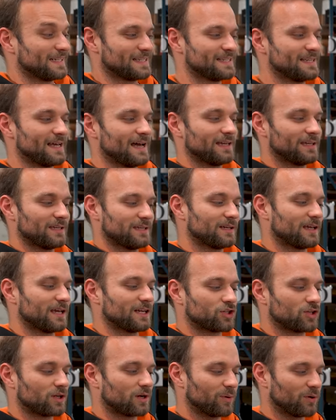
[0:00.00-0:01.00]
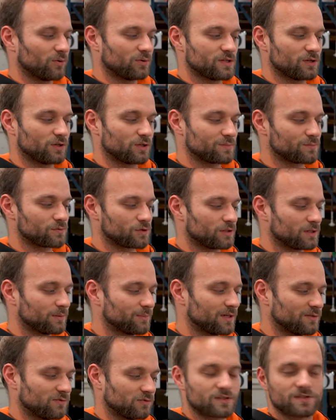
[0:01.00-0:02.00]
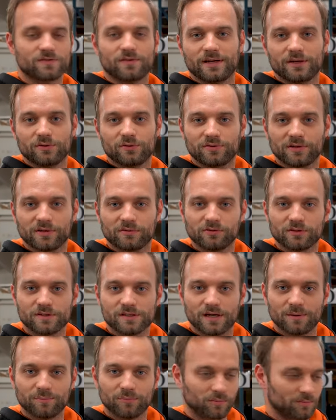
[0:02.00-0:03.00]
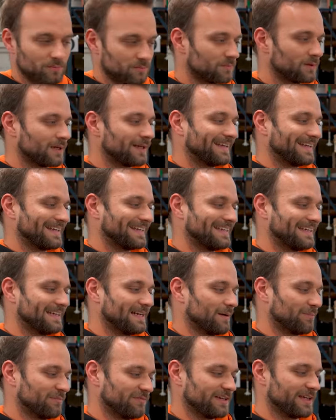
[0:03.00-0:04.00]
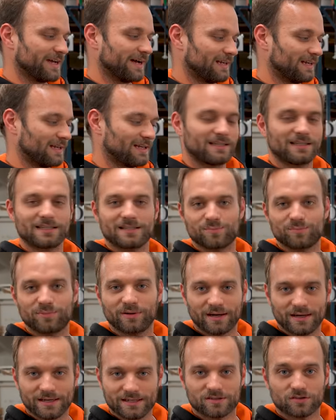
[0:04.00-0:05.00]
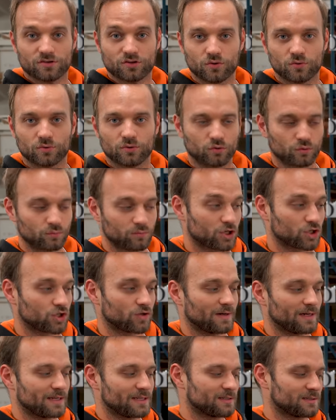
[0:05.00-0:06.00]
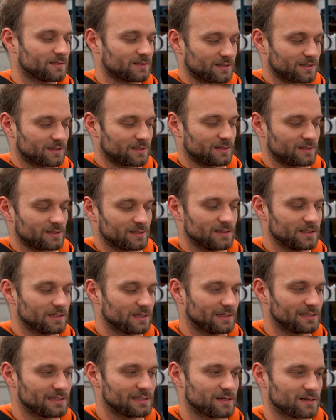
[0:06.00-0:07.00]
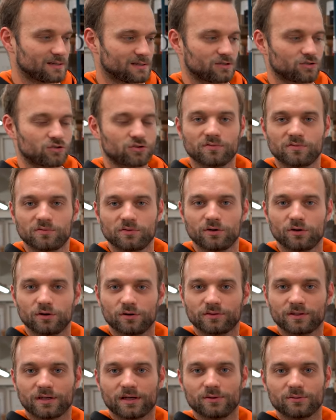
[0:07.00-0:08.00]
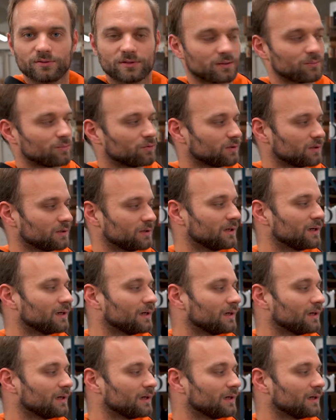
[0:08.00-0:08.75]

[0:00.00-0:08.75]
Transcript: das ist eigentlich ein Catchtank bei uns aus dem Sortiment für zwei 044 er Pumpen. Den haben wir allerdings bereits schon umgeschweißt. Das heißt, die Halter sind schon für den Golf 3 Unterboden.